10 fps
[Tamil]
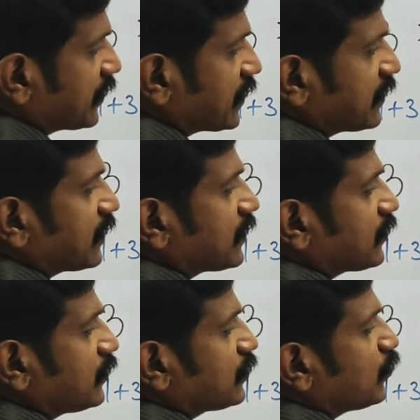கிரேட்டர் தன்
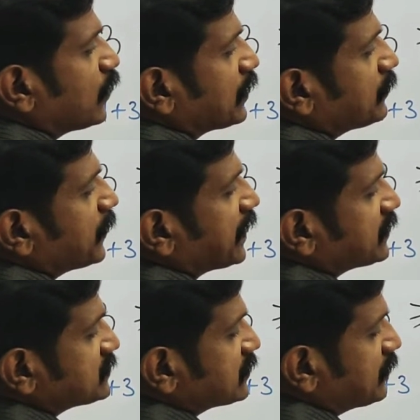ஈக்குவல் டு ஒன்
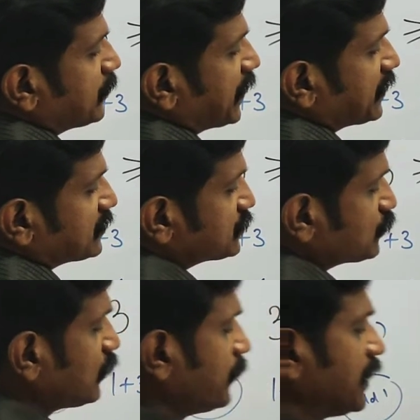மைனஸ் த்ரீ மைனஸ் டூவாக